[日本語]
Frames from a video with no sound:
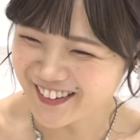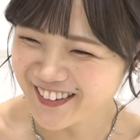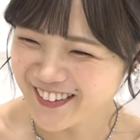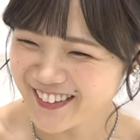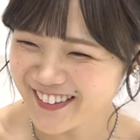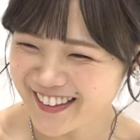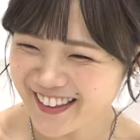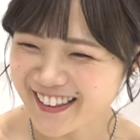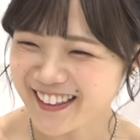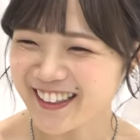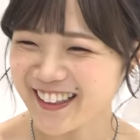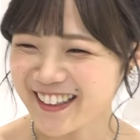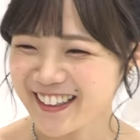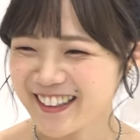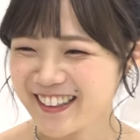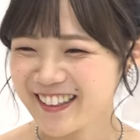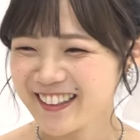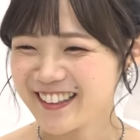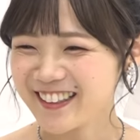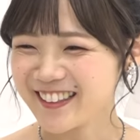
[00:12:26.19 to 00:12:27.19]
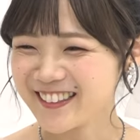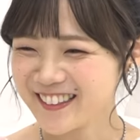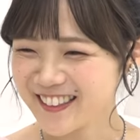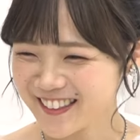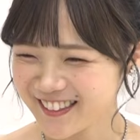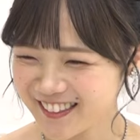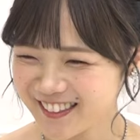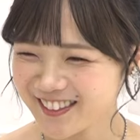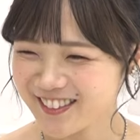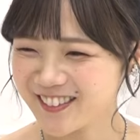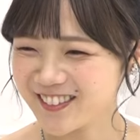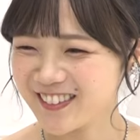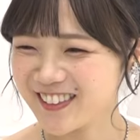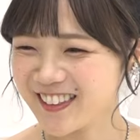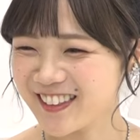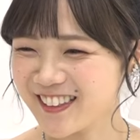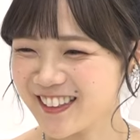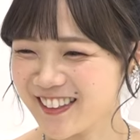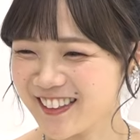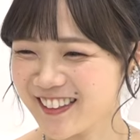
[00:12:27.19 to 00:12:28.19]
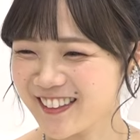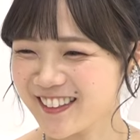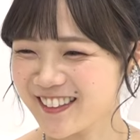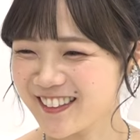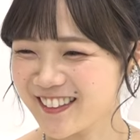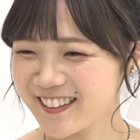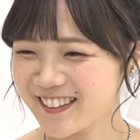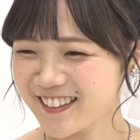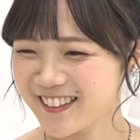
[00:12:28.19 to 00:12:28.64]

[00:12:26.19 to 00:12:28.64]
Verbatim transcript: うん、なんか笠地蔵でなんか